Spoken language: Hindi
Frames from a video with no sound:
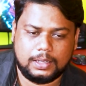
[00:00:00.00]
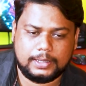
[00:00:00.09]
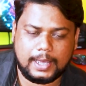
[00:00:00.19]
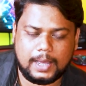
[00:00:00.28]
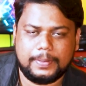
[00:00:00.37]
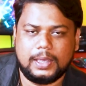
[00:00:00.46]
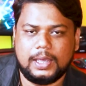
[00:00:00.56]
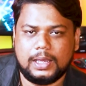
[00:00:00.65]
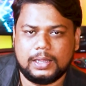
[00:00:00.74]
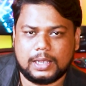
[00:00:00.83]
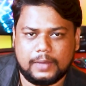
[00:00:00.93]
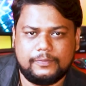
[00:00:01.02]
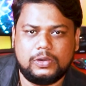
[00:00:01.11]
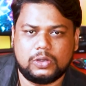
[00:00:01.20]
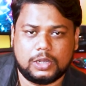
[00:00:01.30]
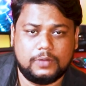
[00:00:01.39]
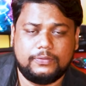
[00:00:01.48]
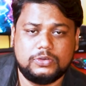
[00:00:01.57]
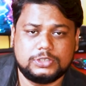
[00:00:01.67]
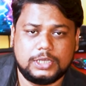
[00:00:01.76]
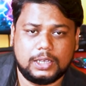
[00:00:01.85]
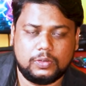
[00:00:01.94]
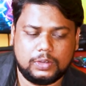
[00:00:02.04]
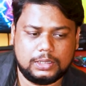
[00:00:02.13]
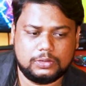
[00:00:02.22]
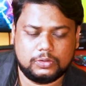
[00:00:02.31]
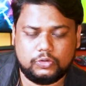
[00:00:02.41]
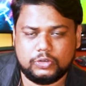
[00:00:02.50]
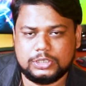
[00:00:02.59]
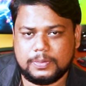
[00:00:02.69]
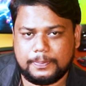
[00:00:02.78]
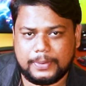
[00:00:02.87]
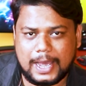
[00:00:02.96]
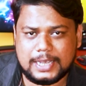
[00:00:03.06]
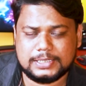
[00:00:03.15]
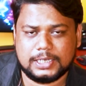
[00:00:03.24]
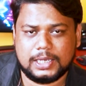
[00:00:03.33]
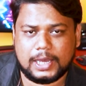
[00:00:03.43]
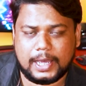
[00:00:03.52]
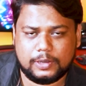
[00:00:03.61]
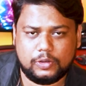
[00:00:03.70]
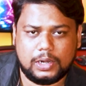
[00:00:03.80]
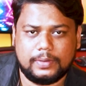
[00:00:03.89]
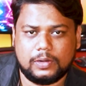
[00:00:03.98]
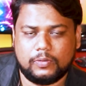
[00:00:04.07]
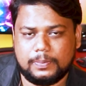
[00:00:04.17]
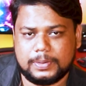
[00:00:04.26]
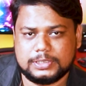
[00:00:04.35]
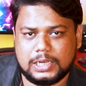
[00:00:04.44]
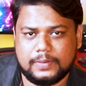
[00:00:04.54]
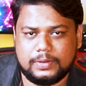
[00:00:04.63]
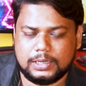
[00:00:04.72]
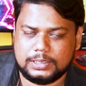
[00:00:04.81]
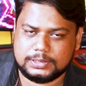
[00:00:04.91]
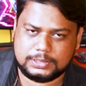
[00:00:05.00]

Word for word: यहाँ पे काफी लोग कंफ्यूज है क्योंकि दोनों की जो प्राइस है आई क्यू इलेवन और वन प्लस इलेवन की